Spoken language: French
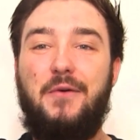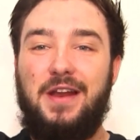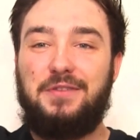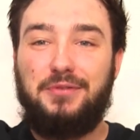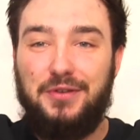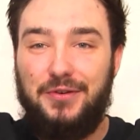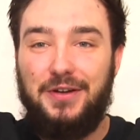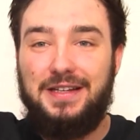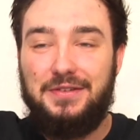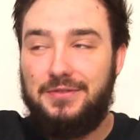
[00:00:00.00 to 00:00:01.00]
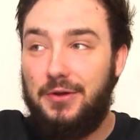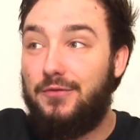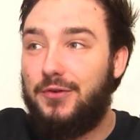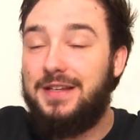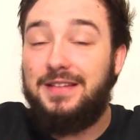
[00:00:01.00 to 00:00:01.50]
Voilà, je pense que vous connaissez,
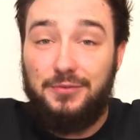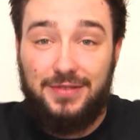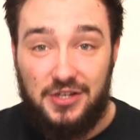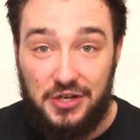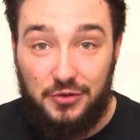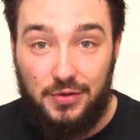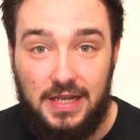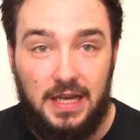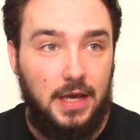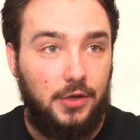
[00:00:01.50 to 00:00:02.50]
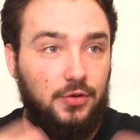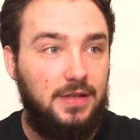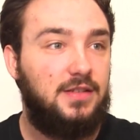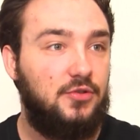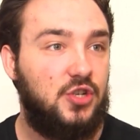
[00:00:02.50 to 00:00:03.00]
vous connaissez tous la chaîne Gulli.
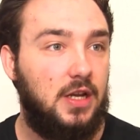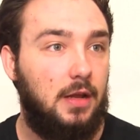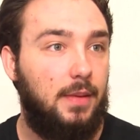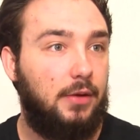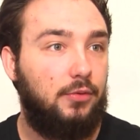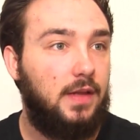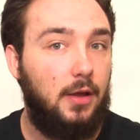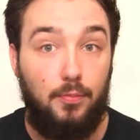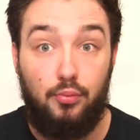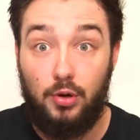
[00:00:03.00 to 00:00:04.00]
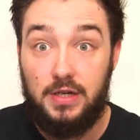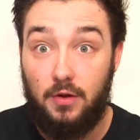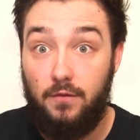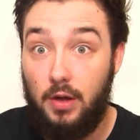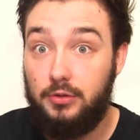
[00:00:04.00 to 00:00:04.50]
Gulli, c'est une chaîne, eh ben, écoutez, pour
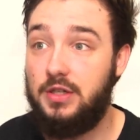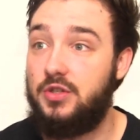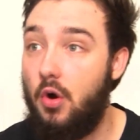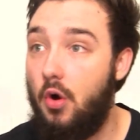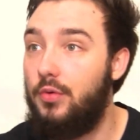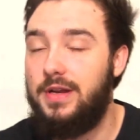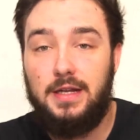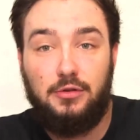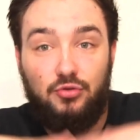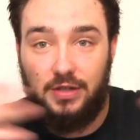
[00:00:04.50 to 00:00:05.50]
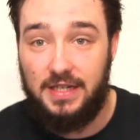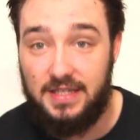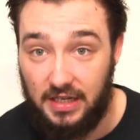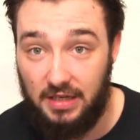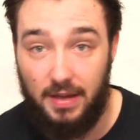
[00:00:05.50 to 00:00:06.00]
les enfants adolescents où il y a toujours des
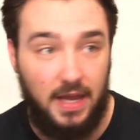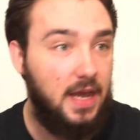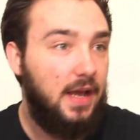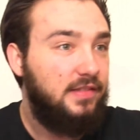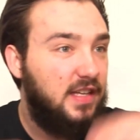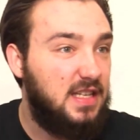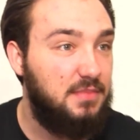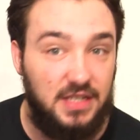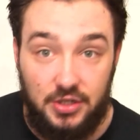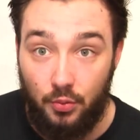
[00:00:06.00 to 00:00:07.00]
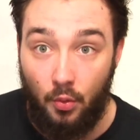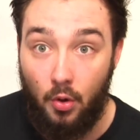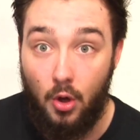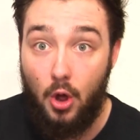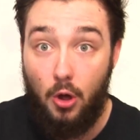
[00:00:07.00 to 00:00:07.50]
dessins animés, des
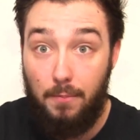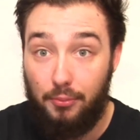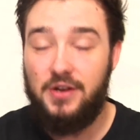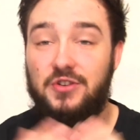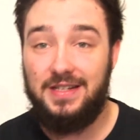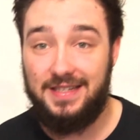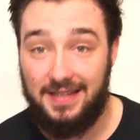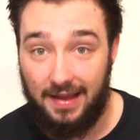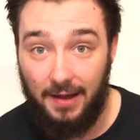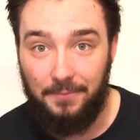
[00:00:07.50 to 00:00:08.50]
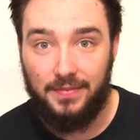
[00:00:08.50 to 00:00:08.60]
émissions euh, pour les jeunes, etc.